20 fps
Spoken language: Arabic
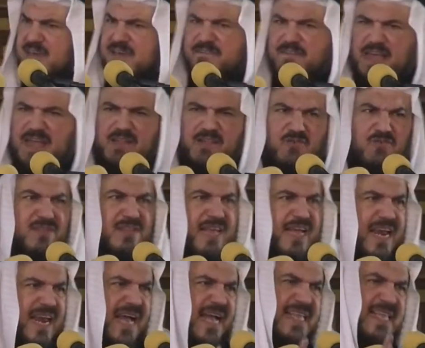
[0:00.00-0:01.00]
فإن كنت
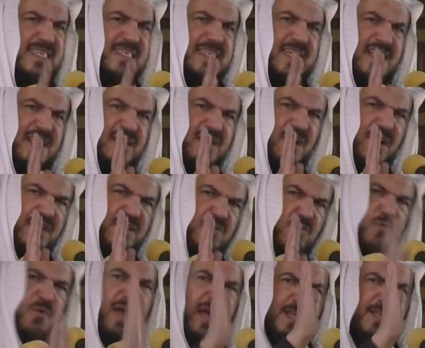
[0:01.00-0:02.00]
لا تستطيع أن
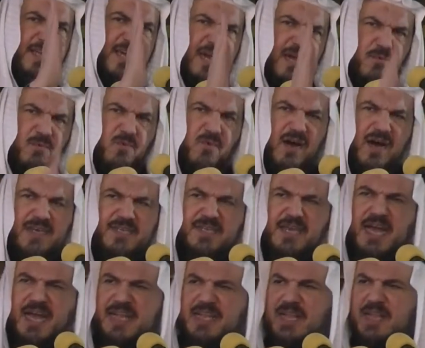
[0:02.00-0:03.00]
تواجه
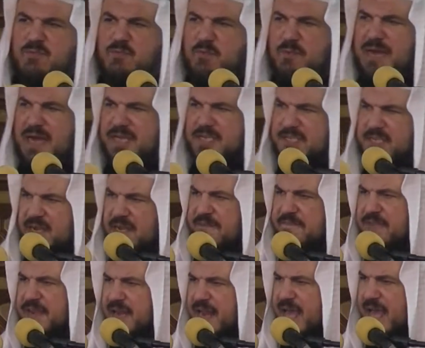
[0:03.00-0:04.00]
مواجهة مباشرة
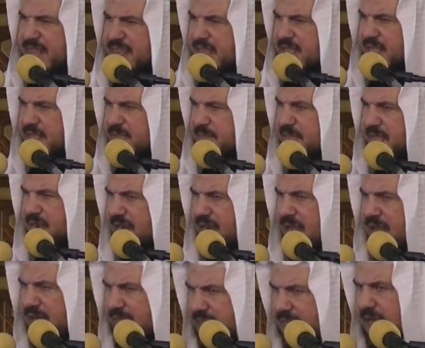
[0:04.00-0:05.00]
في لحظة من
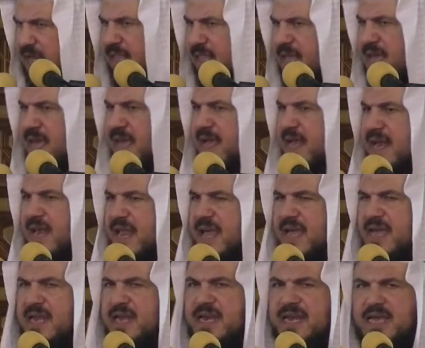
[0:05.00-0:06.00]
اللحظات
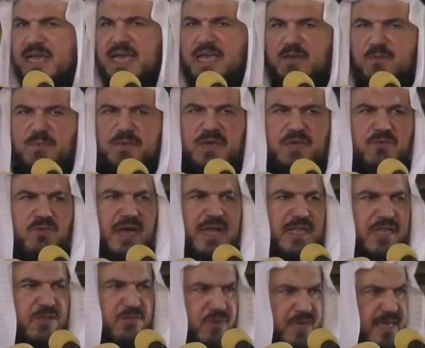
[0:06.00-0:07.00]
لكنك يمكن
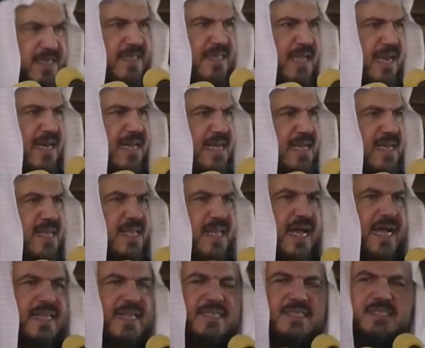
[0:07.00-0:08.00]
أن تعد
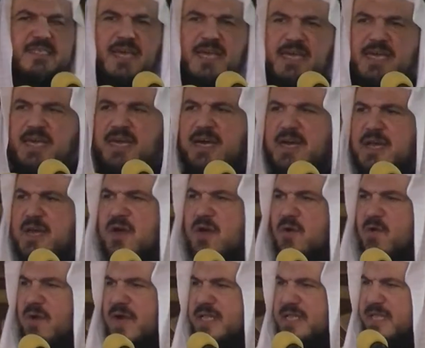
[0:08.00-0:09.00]
الإعداد الصحيح
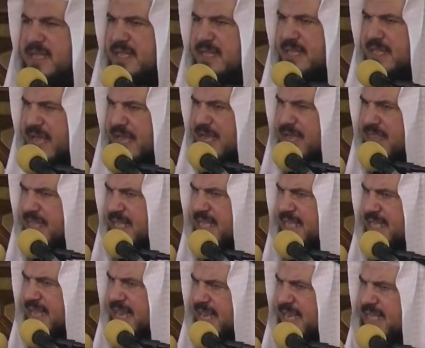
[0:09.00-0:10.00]
وأن تتخذ
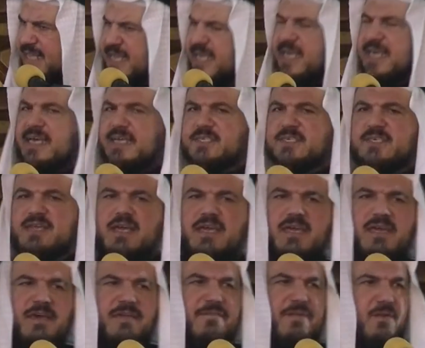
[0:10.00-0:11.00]
التكتيك
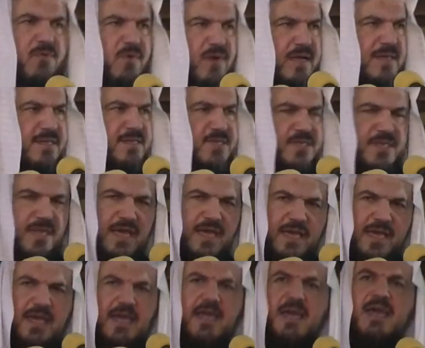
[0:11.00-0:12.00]
الصحيح في الوقت
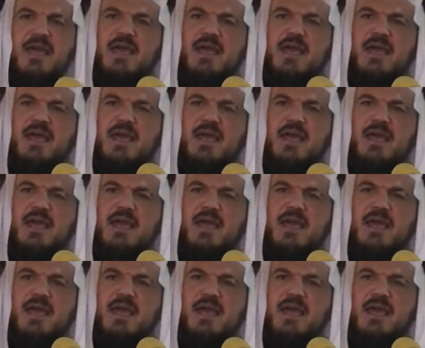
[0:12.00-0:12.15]
الصحيح